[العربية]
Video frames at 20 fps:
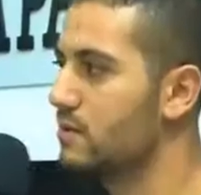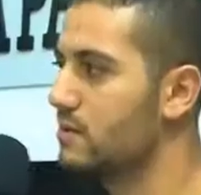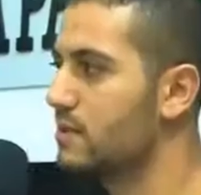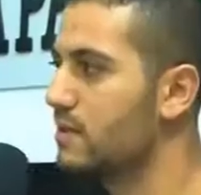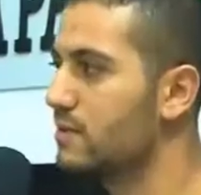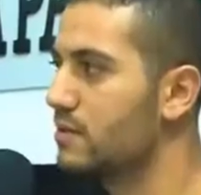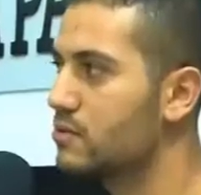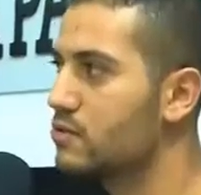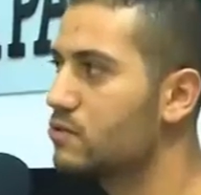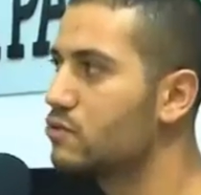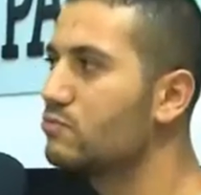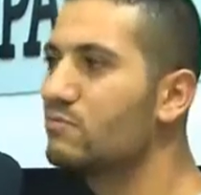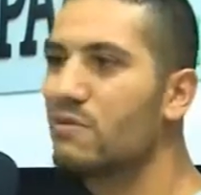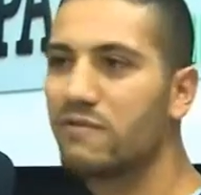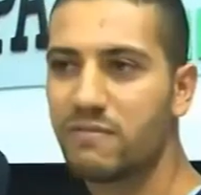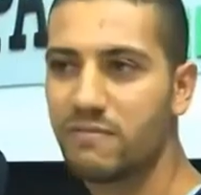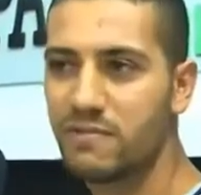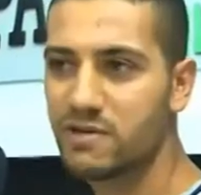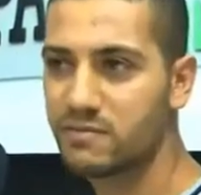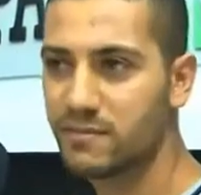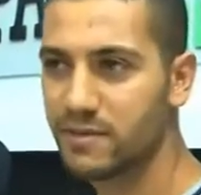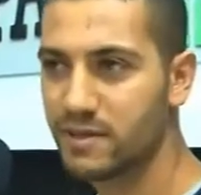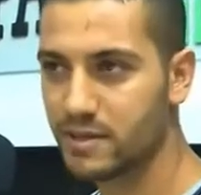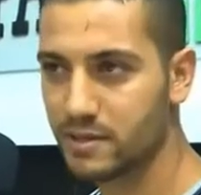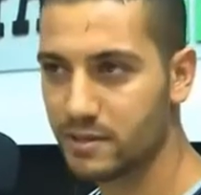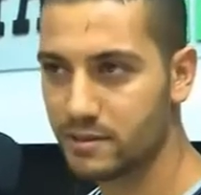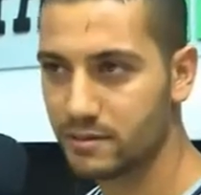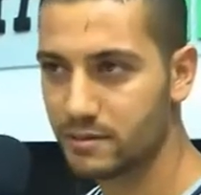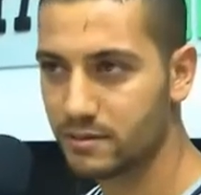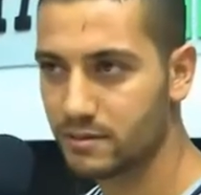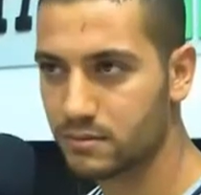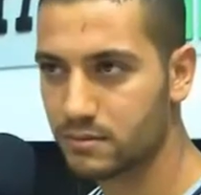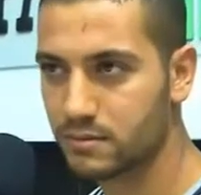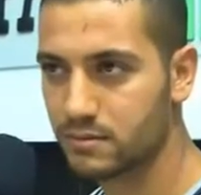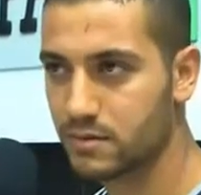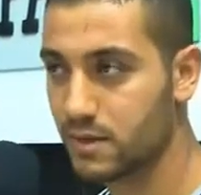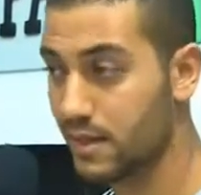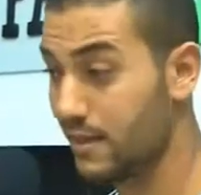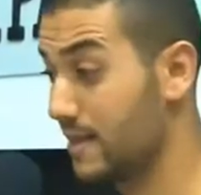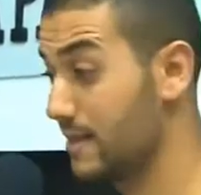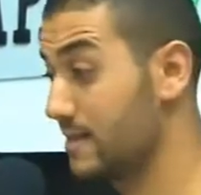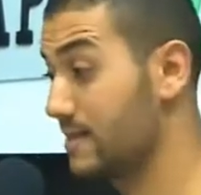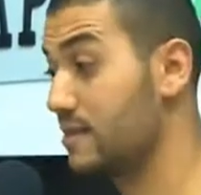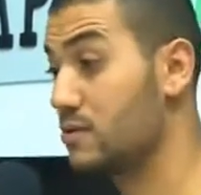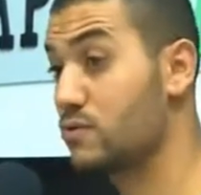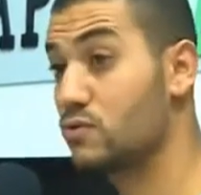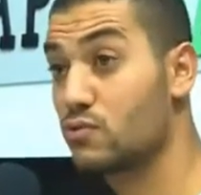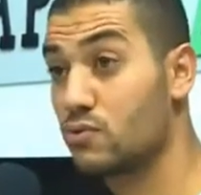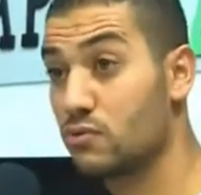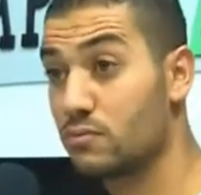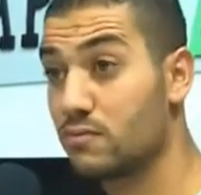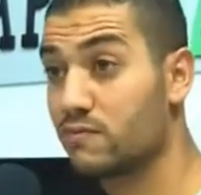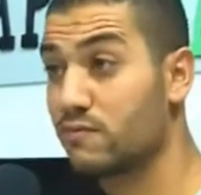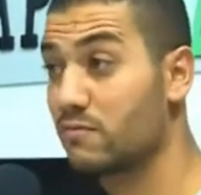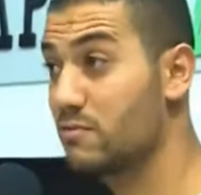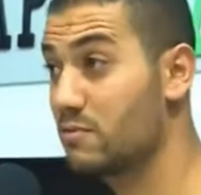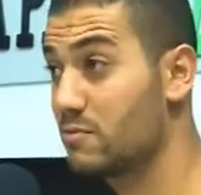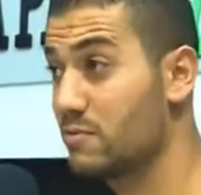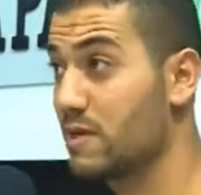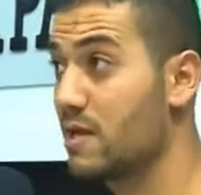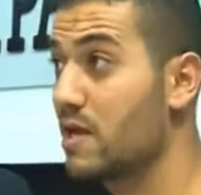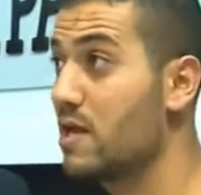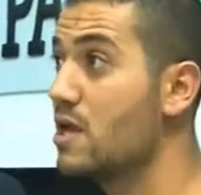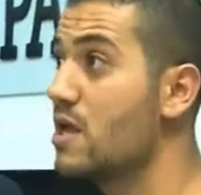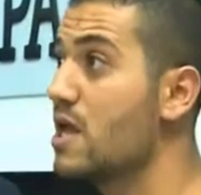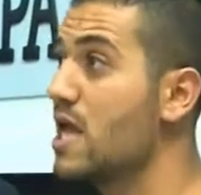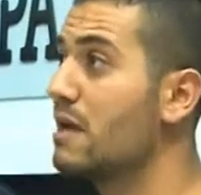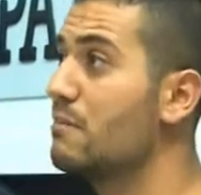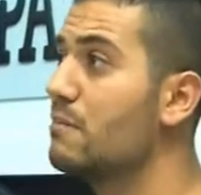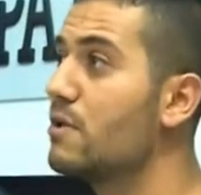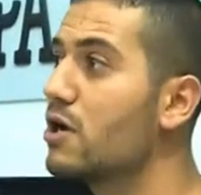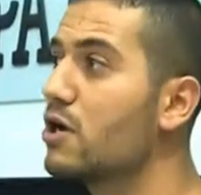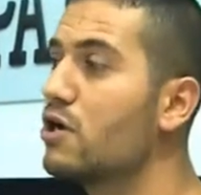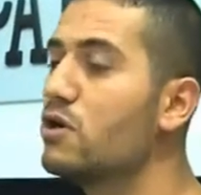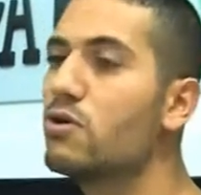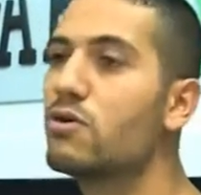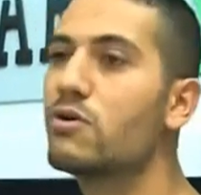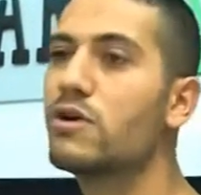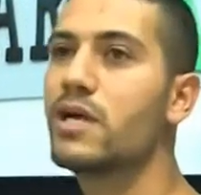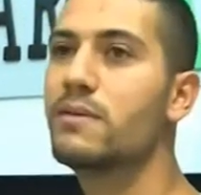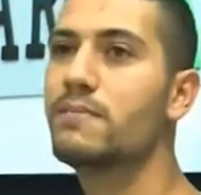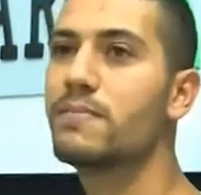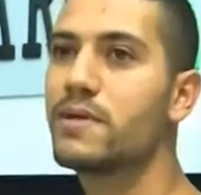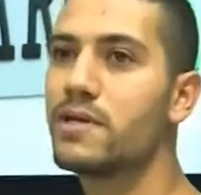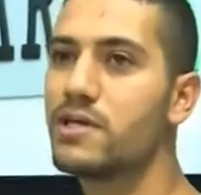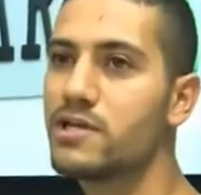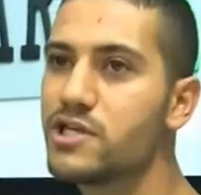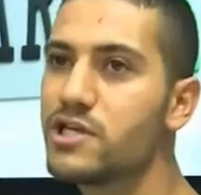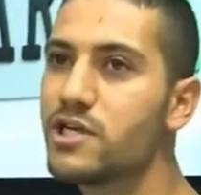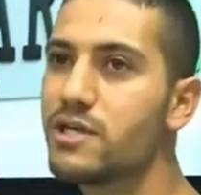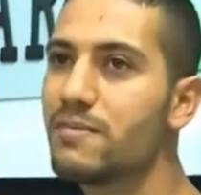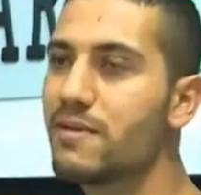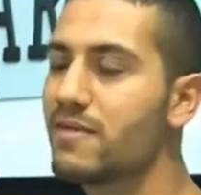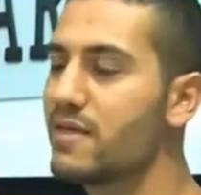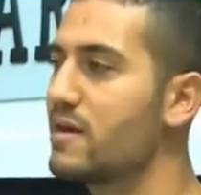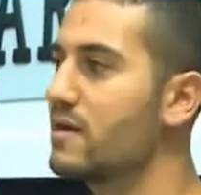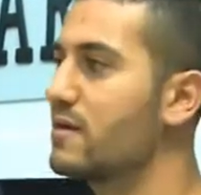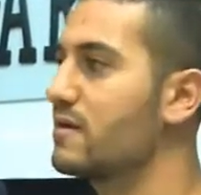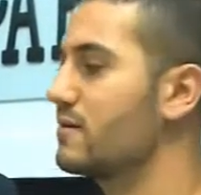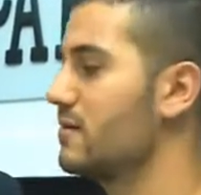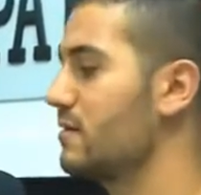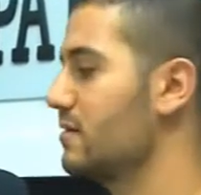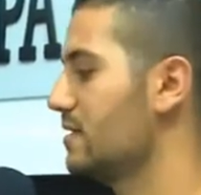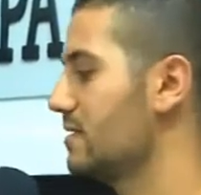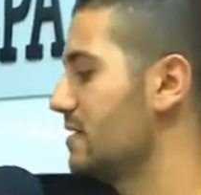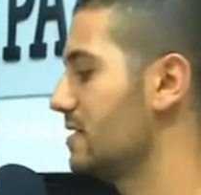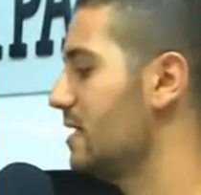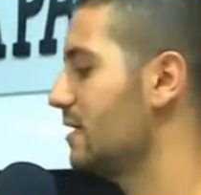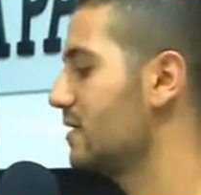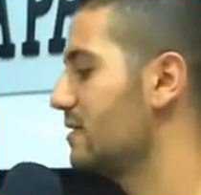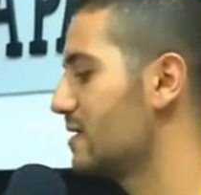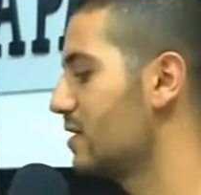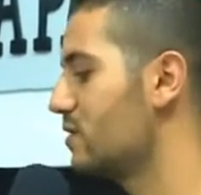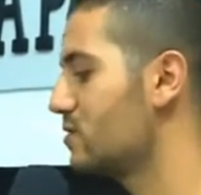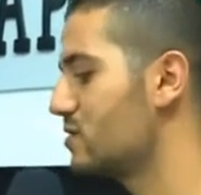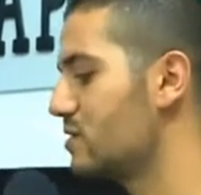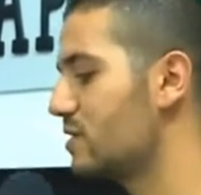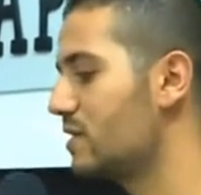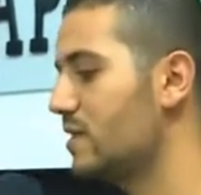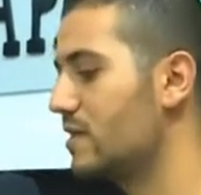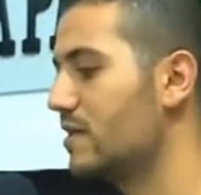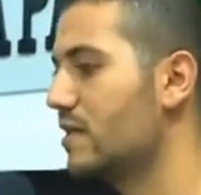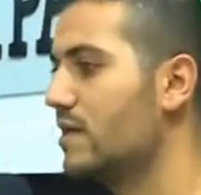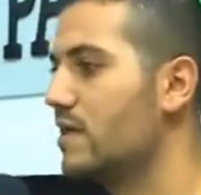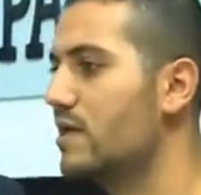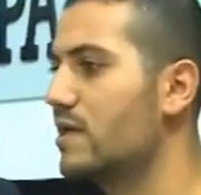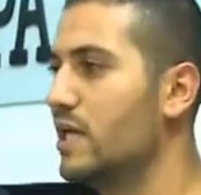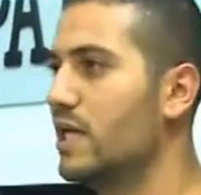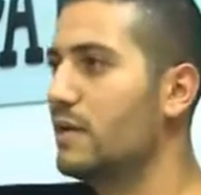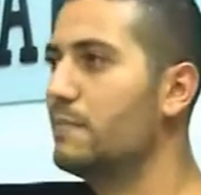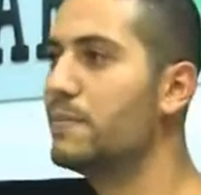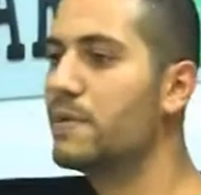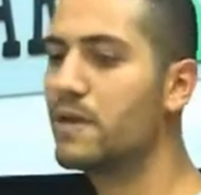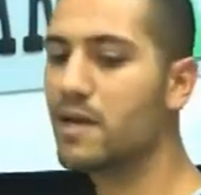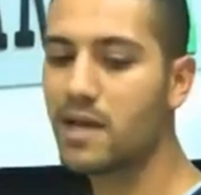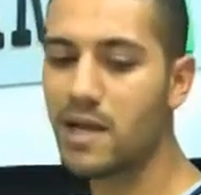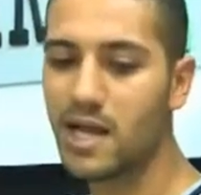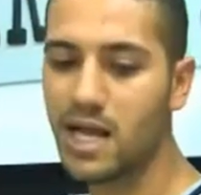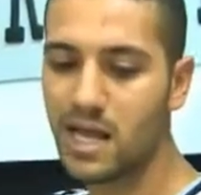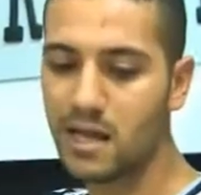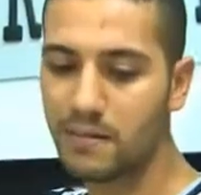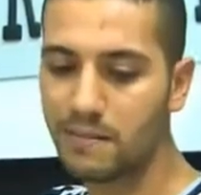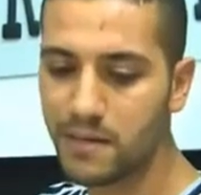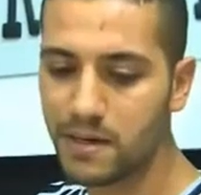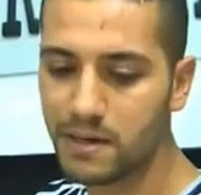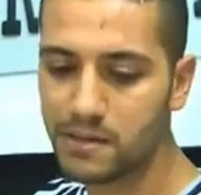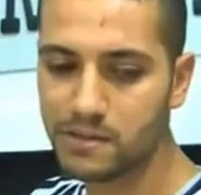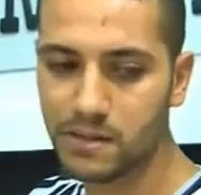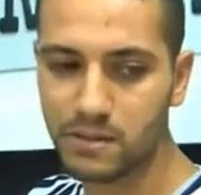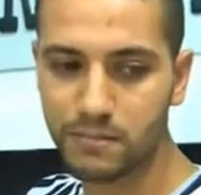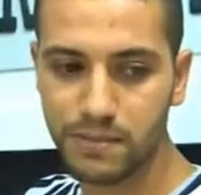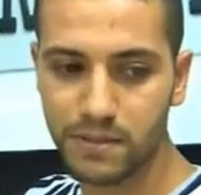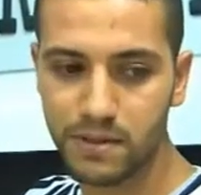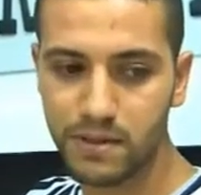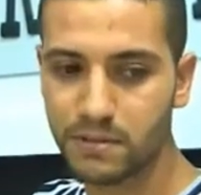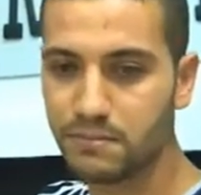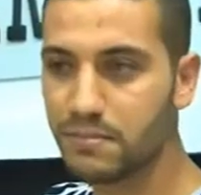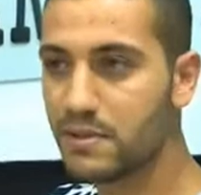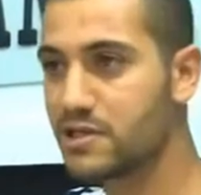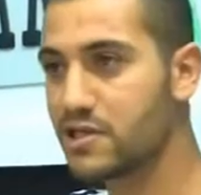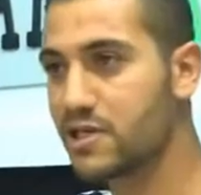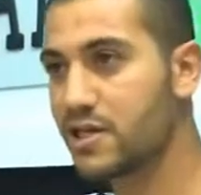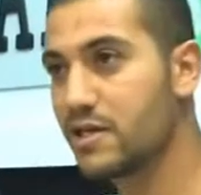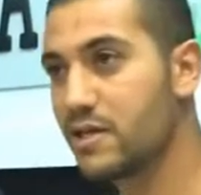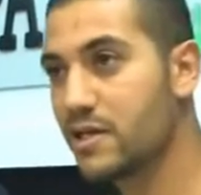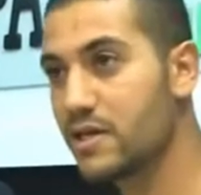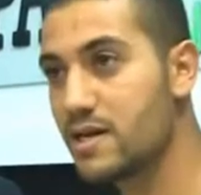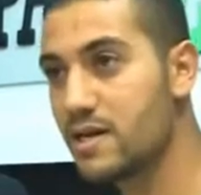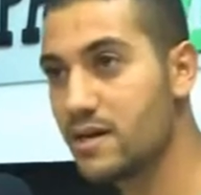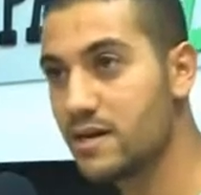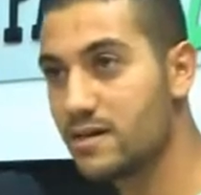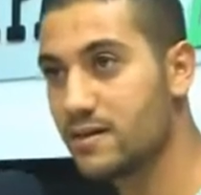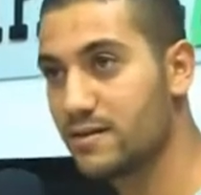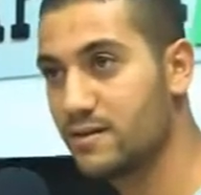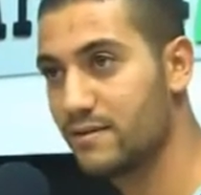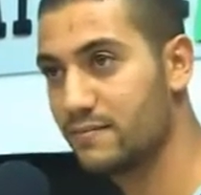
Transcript: زيد السوم ما فماش منها هذه زيد سوم ما فماش منها اما كليون يحب كي يجي مثلا سلعه 69 يحب يلقاها بار اكزومبل ب 20 دينار